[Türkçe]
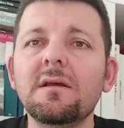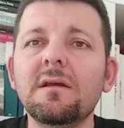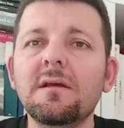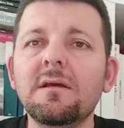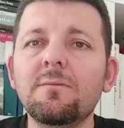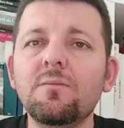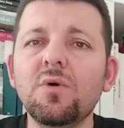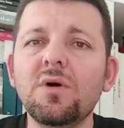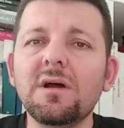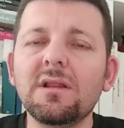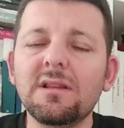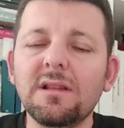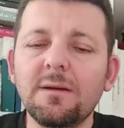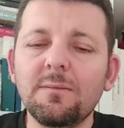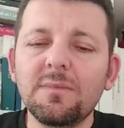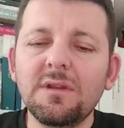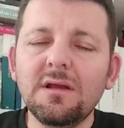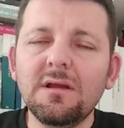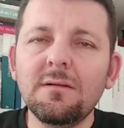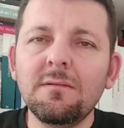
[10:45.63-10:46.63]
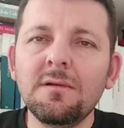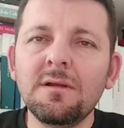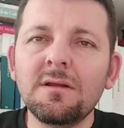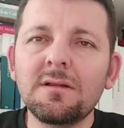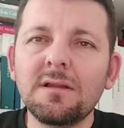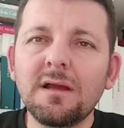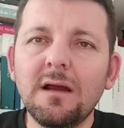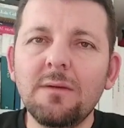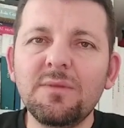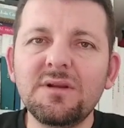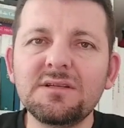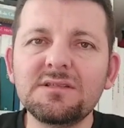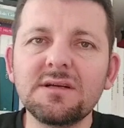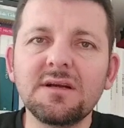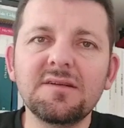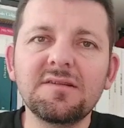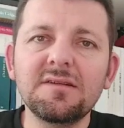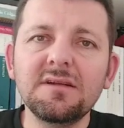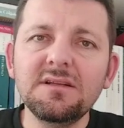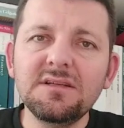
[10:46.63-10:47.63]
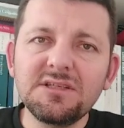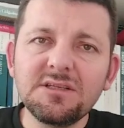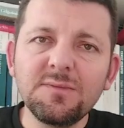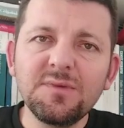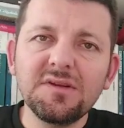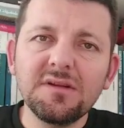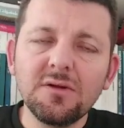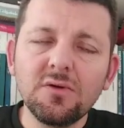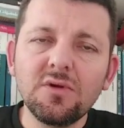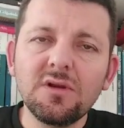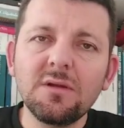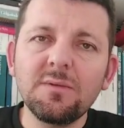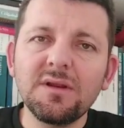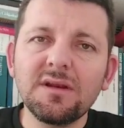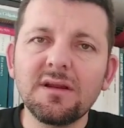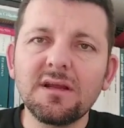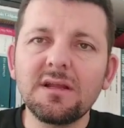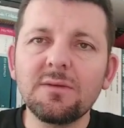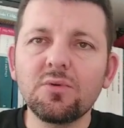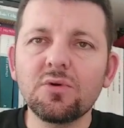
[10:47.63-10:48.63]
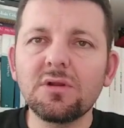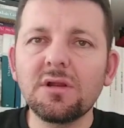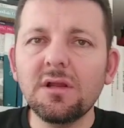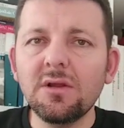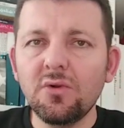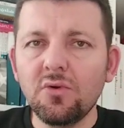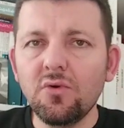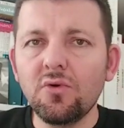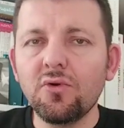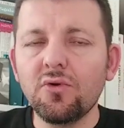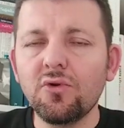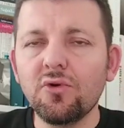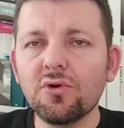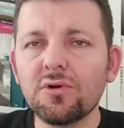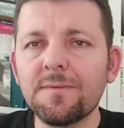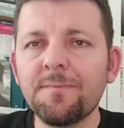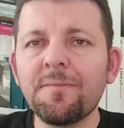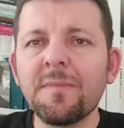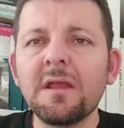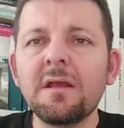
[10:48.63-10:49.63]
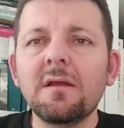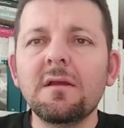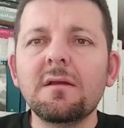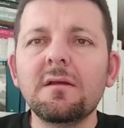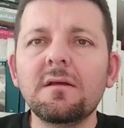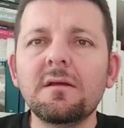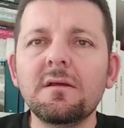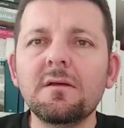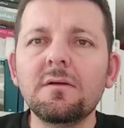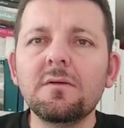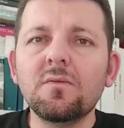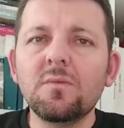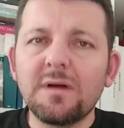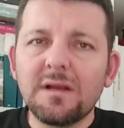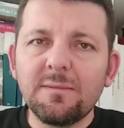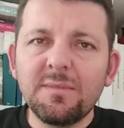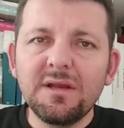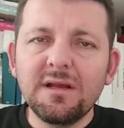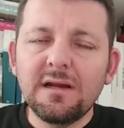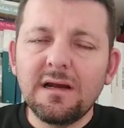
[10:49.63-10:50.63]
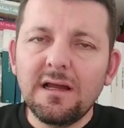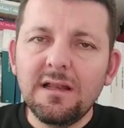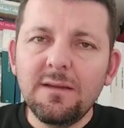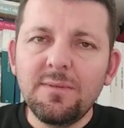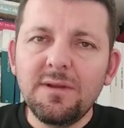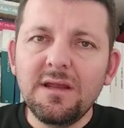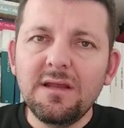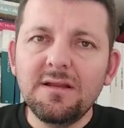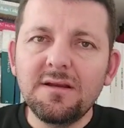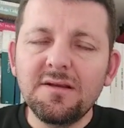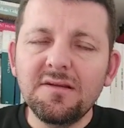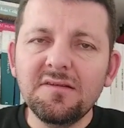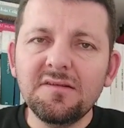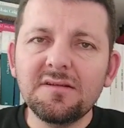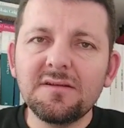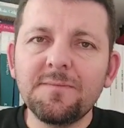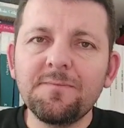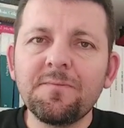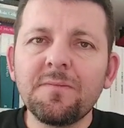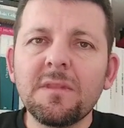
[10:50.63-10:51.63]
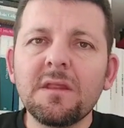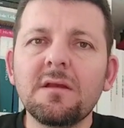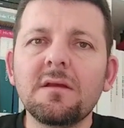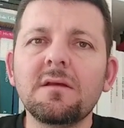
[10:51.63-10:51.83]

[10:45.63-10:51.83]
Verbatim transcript: E, bu anlamda e, tabiri caizse dişimize göre bir rakip olarak görünüyor. E, umarım ki galip geliriz.